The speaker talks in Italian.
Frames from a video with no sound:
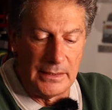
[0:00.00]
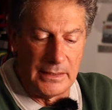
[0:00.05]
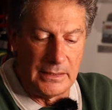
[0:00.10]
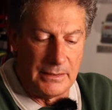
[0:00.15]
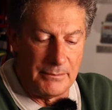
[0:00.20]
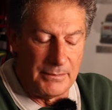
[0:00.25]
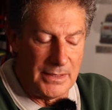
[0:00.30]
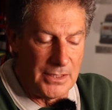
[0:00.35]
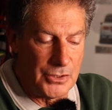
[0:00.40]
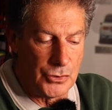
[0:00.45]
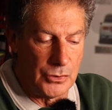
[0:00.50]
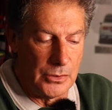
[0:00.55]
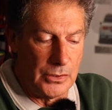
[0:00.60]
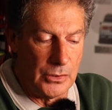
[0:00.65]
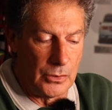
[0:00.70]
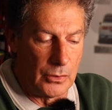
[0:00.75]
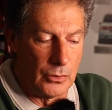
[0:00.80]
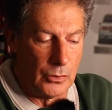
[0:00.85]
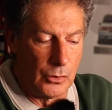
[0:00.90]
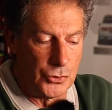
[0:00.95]
le dimensioni
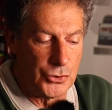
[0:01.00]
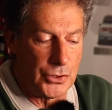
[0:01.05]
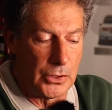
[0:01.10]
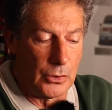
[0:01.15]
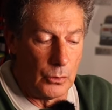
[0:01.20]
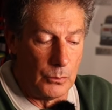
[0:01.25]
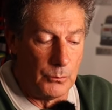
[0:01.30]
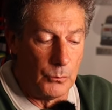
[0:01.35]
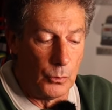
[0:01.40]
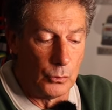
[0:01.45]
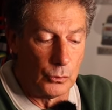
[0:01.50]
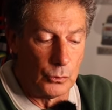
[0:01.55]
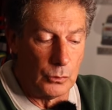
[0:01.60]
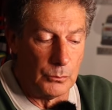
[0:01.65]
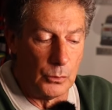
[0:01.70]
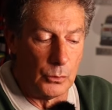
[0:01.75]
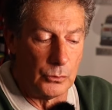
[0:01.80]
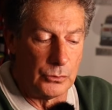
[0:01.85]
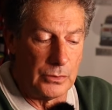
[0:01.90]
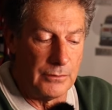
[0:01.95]
degli orologi erano molto
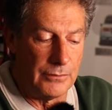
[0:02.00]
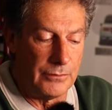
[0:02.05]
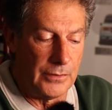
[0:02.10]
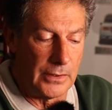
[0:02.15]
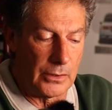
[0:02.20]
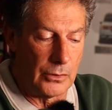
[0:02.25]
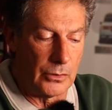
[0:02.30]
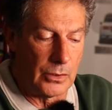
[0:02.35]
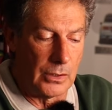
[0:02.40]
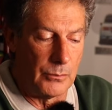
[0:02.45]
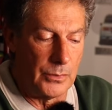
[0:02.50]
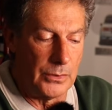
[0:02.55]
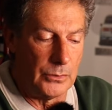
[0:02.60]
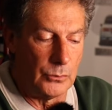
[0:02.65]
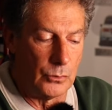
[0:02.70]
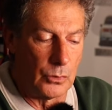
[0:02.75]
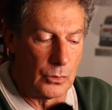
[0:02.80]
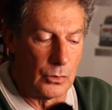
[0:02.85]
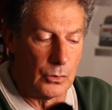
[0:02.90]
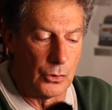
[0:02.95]
molto inferiori,
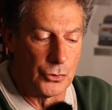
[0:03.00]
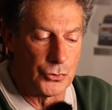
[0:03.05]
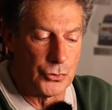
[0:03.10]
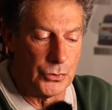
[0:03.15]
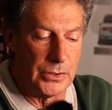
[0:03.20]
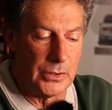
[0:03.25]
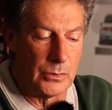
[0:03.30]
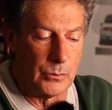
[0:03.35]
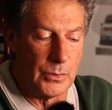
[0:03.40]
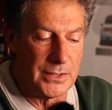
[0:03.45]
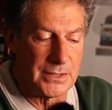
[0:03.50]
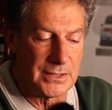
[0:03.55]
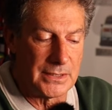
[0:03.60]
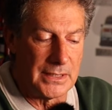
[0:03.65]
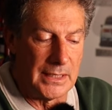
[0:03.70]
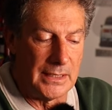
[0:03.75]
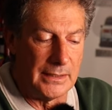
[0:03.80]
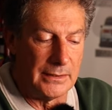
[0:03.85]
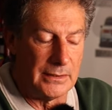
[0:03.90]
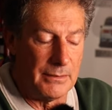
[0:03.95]
quindi un orologio di
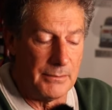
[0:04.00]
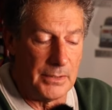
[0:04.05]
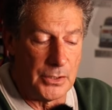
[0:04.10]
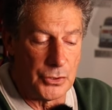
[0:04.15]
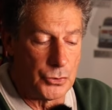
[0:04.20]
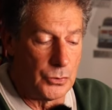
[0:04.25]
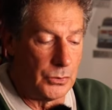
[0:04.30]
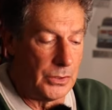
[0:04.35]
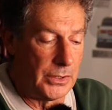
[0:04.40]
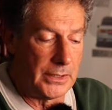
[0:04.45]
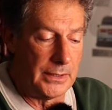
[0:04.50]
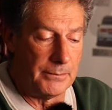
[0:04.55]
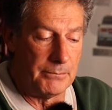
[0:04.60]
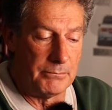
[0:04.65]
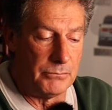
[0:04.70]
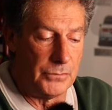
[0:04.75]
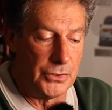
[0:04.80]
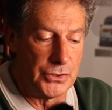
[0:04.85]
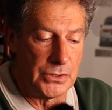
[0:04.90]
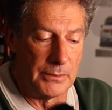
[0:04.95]
questa dimensione che
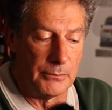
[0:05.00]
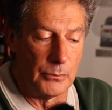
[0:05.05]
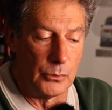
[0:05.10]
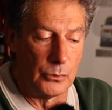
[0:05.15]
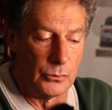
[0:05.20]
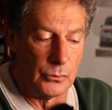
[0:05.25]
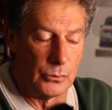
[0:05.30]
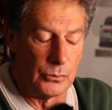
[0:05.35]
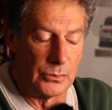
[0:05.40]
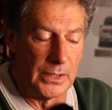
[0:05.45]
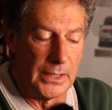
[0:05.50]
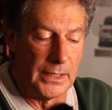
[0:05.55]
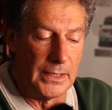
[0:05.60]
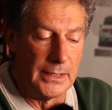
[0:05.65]
diciamo non